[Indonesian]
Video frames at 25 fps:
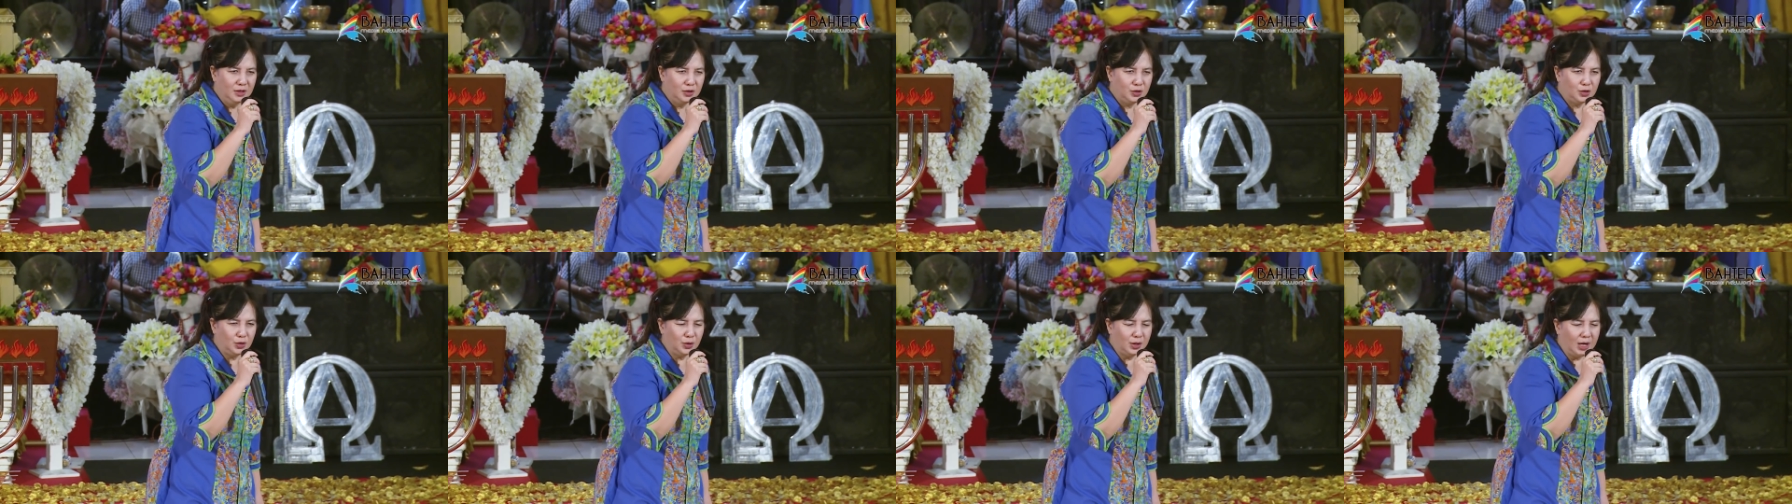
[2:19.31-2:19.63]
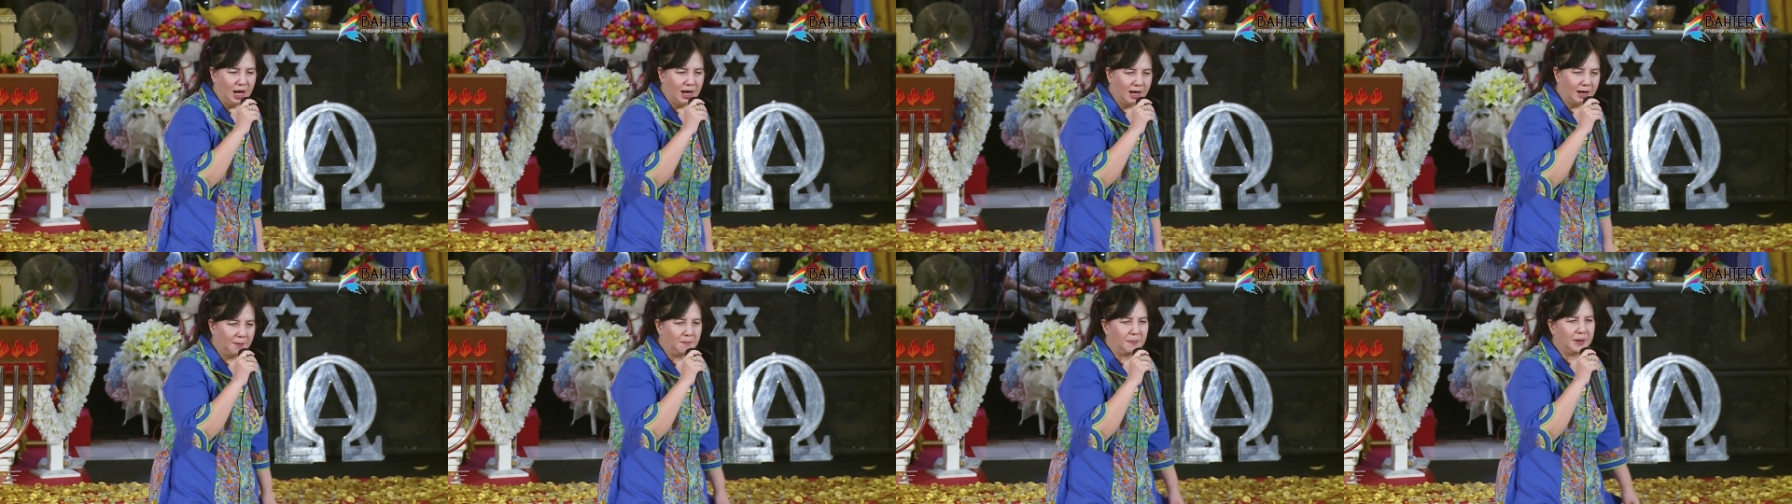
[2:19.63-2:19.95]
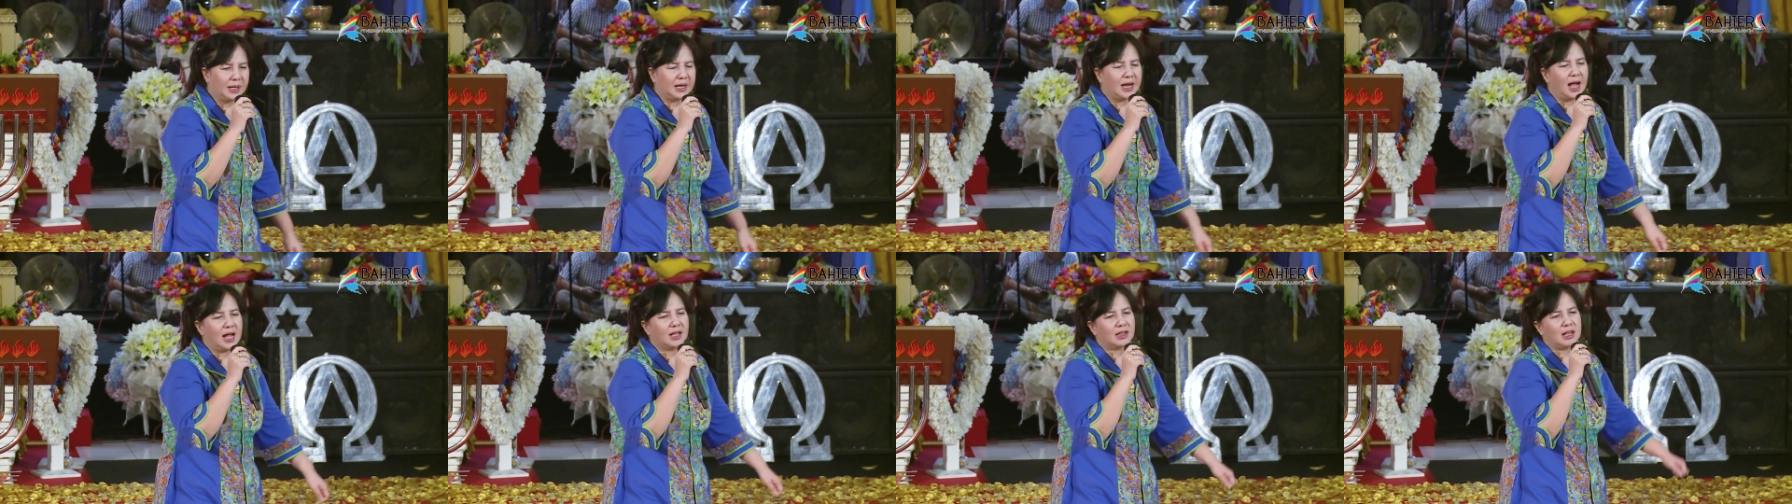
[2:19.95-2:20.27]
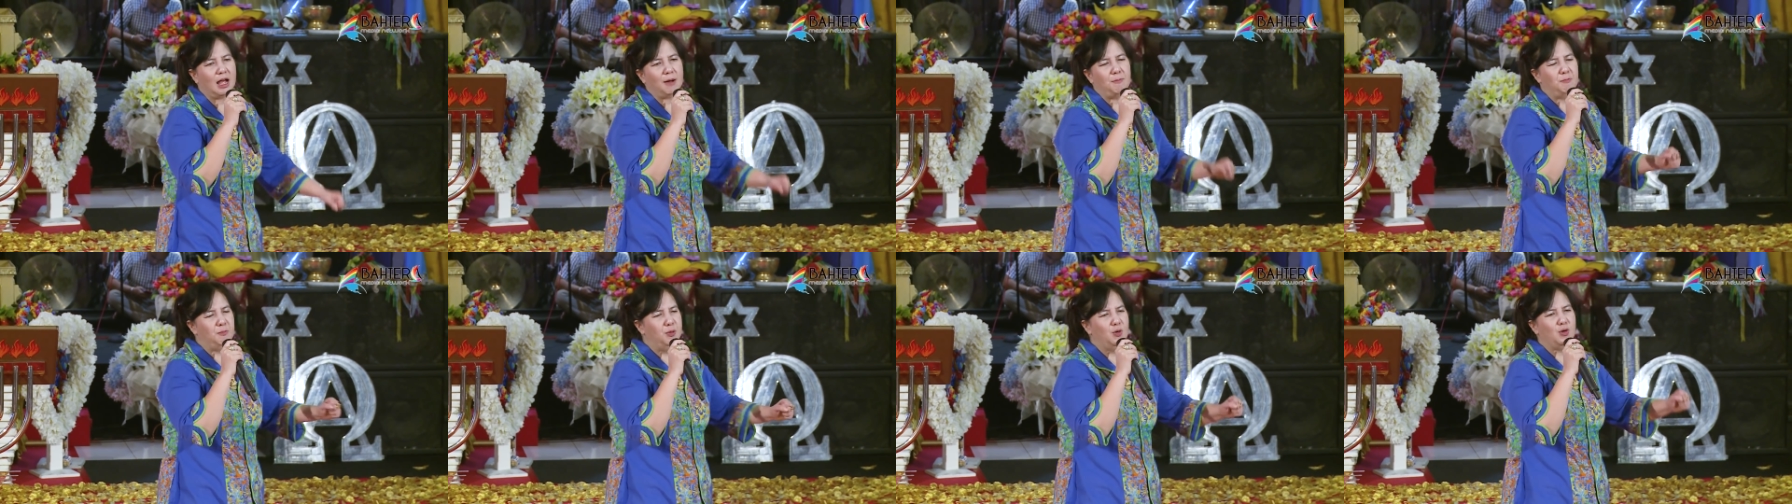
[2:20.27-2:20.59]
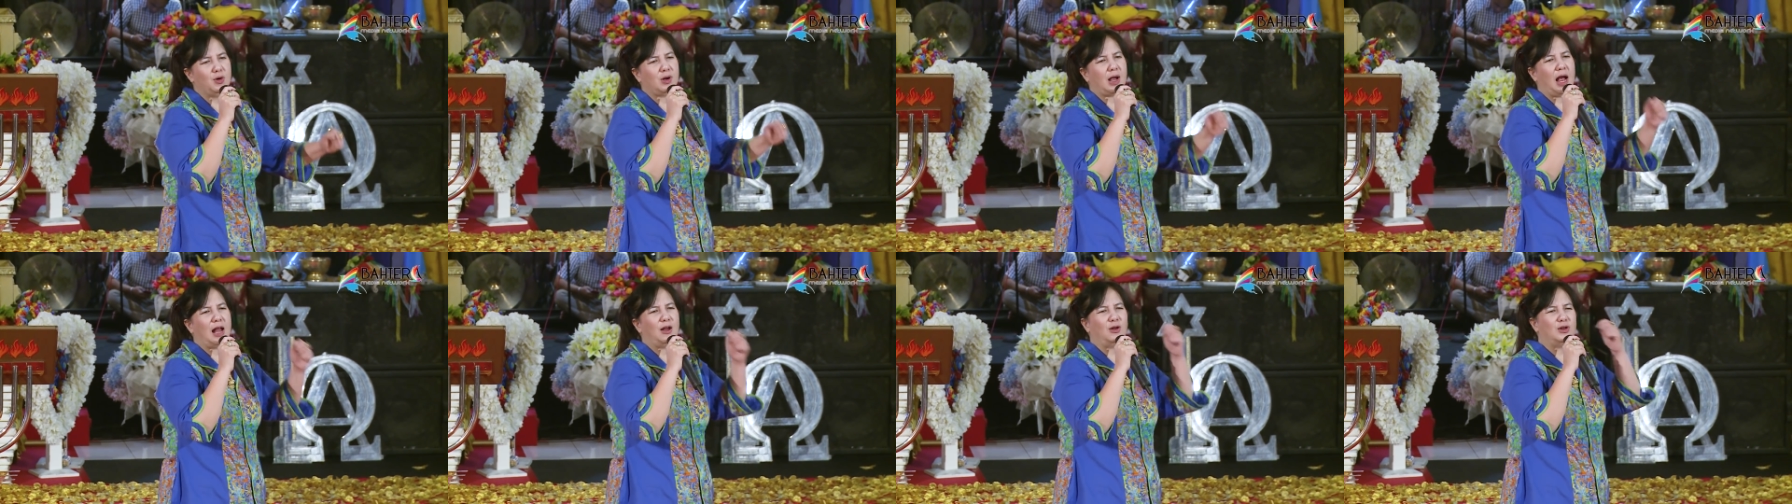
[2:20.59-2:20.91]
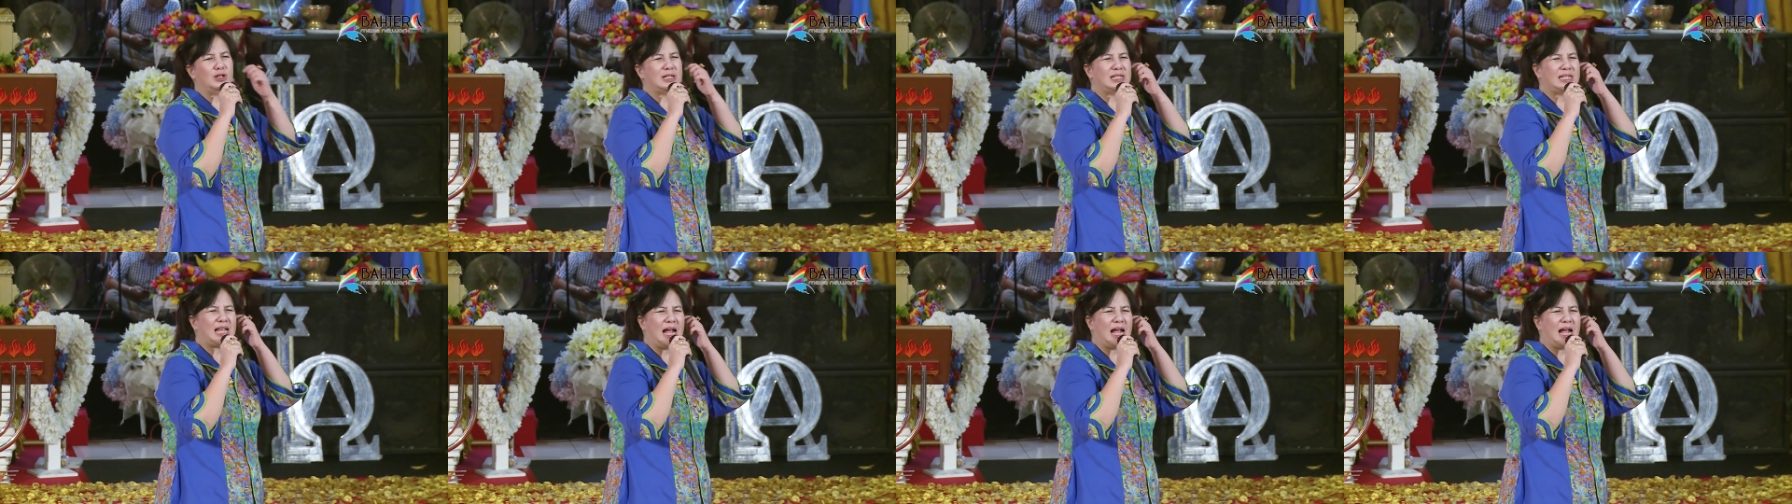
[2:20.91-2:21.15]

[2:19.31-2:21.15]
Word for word: Saudara berkata, bu kalau